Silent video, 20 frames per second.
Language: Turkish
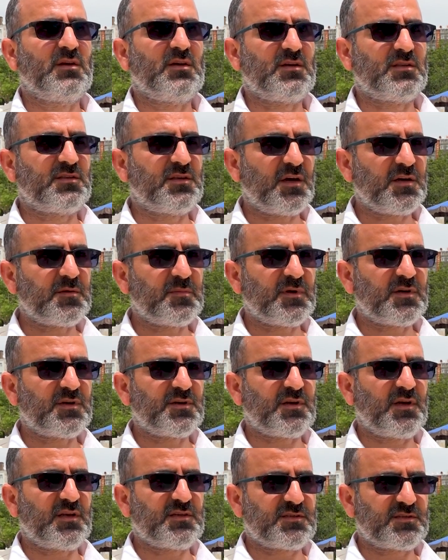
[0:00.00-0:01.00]
e,
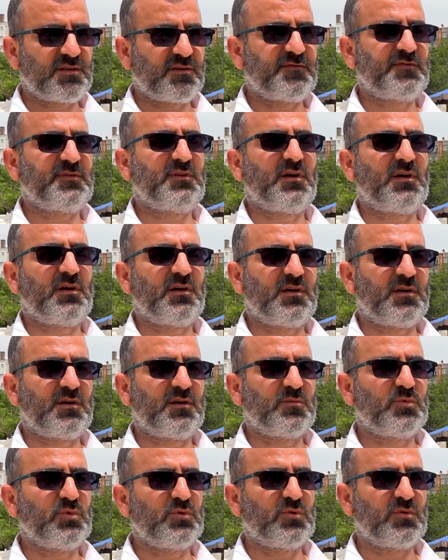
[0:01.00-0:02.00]
Diyarbakır esnafı da
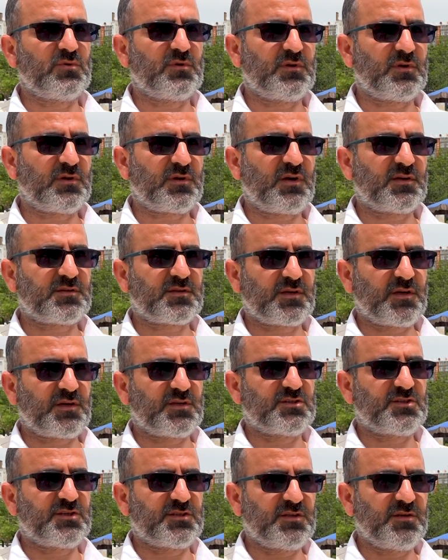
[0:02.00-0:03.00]
e, bu
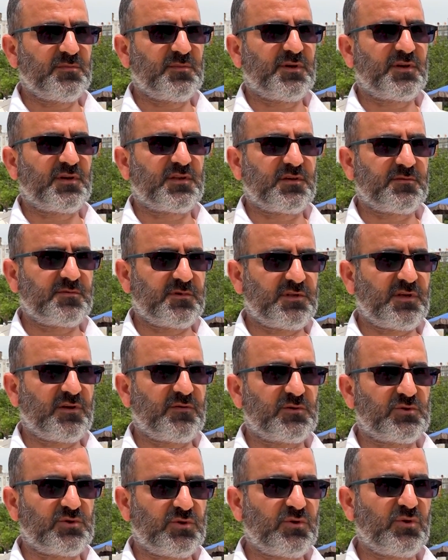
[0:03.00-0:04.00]
katkıya ciddi manada bir
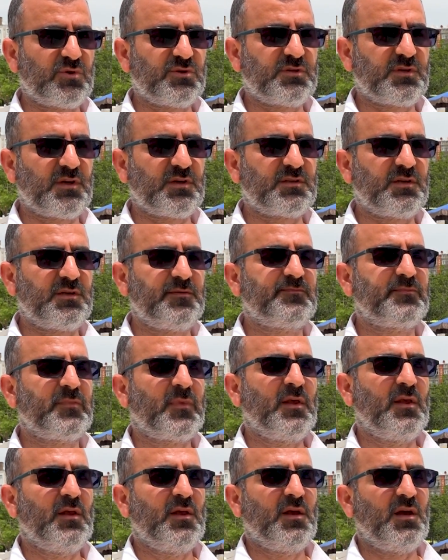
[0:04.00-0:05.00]
teveccüh gösterdi.
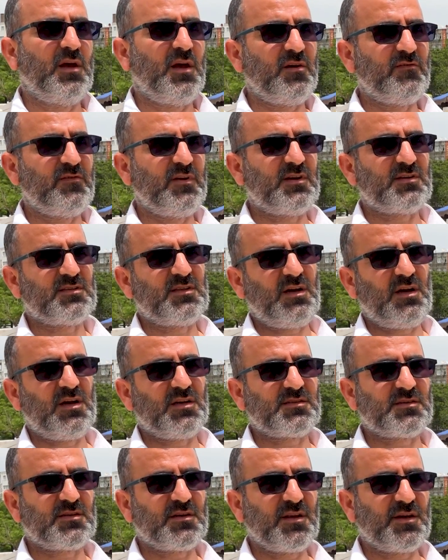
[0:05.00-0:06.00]
Evlerde
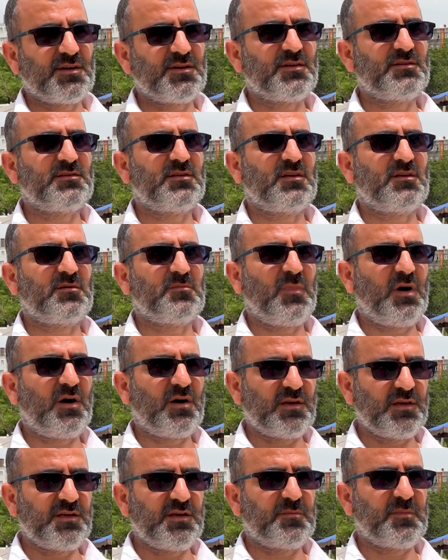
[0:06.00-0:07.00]
hazırlanan
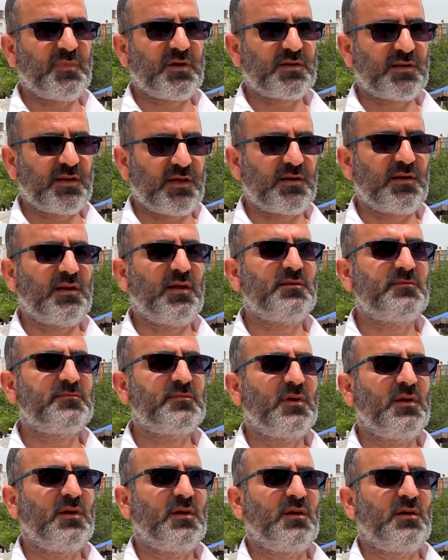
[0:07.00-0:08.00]
mahalli yemeklerle
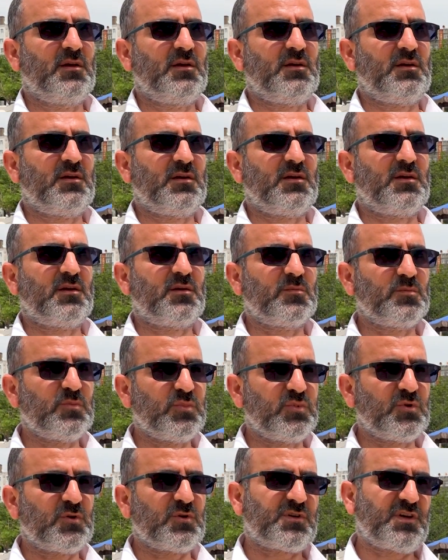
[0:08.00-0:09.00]

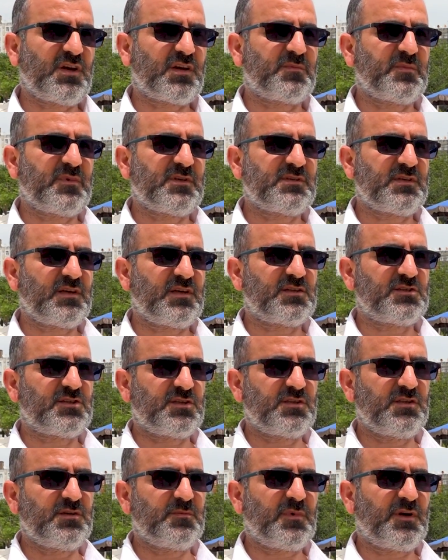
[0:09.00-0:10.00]
bu kermese
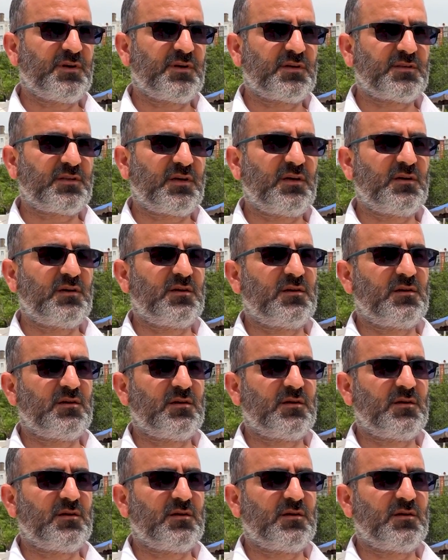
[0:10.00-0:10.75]
ciddi manada